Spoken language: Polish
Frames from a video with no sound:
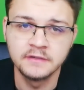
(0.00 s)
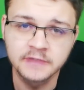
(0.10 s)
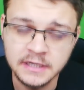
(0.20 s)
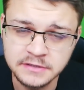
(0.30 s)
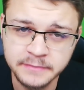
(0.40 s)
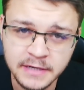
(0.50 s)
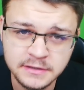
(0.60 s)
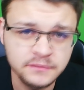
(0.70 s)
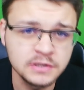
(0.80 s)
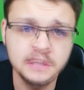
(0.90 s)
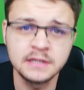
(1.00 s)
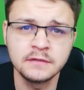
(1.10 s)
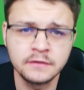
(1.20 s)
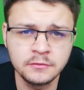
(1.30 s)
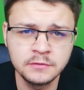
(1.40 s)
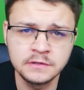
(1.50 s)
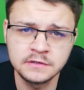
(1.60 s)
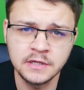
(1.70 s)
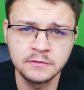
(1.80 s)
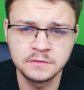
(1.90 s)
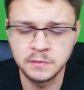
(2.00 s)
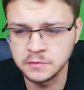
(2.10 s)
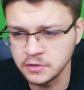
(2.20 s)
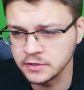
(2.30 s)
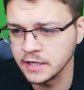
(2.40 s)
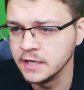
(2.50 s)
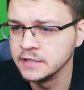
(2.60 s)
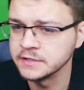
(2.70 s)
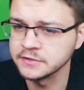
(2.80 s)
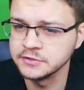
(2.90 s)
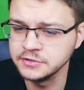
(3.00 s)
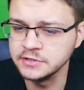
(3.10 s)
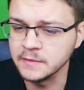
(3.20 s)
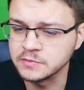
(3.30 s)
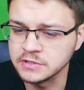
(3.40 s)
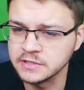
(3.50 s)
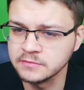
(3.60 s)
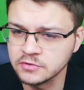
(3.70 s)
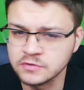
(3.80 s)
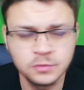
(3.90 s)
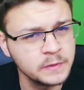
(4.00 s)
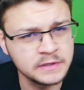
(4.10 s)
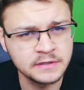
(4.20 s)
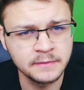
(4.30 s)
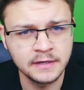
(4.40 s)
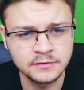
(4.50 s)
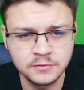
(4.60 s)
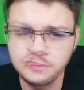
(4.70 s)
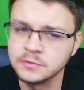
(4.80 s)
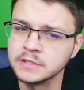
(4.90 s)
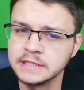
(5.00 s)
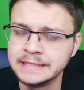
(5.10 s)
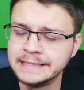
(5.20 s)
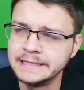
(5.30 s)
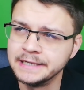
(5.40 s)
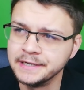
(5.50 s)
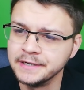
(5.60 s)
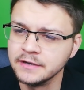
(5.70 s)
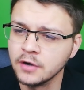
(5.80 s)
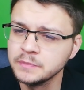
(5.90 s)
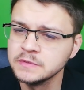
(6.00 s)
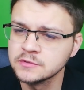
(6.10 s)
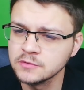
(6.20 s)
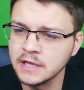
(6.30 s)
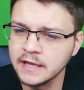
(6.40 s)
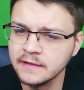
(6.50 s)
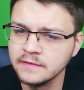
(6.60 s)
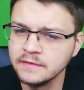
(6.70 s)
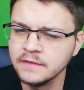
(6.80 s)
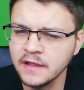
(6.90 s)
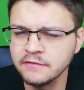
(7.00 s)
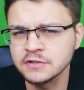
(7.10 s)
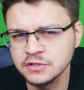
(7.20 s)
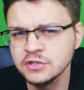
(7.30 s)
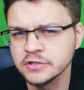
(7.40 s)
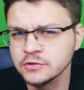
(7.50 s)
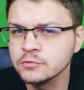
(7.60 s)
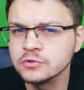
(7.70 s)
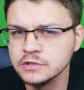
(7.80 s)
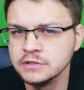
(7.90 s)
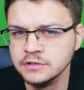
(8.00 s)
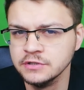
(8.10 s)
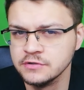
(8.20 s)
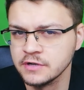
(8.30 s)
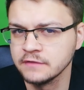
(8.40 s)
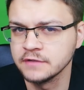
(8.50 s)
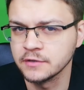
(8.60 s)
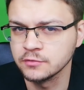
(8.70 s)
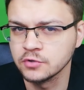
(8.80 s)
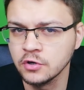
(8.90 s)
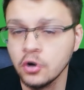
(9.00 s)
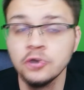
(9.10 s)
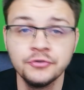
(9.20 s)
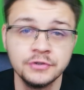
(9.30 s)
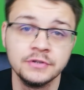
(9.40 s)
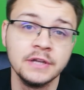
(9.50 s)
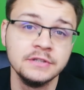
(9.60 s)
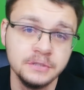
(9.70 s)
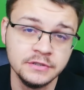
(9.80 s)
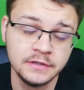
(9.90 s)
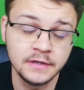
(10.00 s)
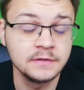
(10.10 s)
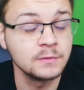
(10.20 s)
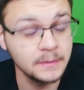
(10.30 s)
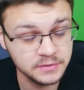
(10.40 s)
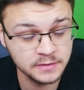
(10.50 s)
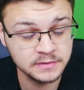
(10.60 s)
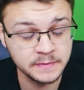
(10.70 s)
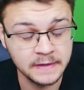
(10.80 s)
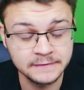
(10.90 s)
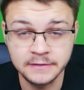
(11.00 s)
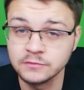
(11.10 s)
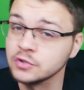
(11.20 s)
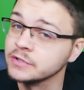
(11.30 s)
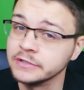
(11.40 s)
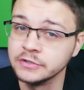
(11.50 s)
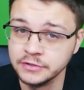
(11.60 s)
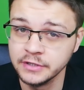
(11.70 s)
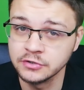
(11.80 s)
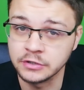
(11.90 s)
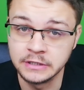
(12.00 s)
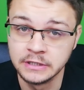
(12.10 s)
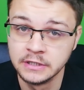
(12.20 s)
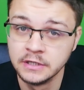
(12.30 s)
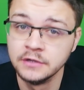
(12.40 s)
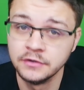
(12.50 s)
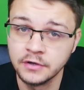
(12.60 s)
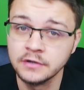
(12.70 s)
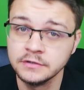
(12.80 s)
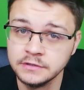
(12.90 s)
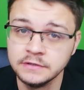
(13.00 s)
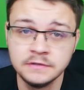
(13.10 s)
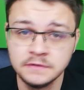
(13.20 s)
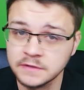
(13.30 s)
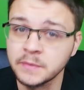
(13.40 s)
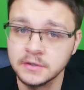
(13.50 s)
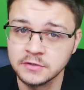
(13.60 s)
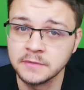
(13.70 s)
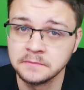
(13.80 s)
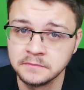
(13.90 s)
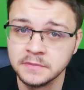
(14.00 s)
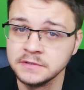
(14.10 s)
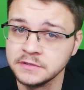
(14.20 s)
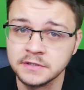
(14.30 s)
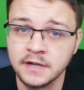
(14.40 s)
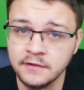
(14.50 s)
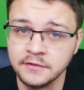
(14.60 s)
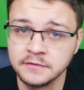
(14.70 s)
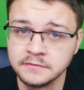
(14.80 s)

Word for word: każdym razie wszystkie te warunki zostały spełnione, także dzisiaj przejdziemy do super tematu, który e, opisuje najważniejsze drużyny ninja w Naruto, od najsłabszej, przepraszam, do najsilniejszej. No i zapraszam, będzie ciekawie.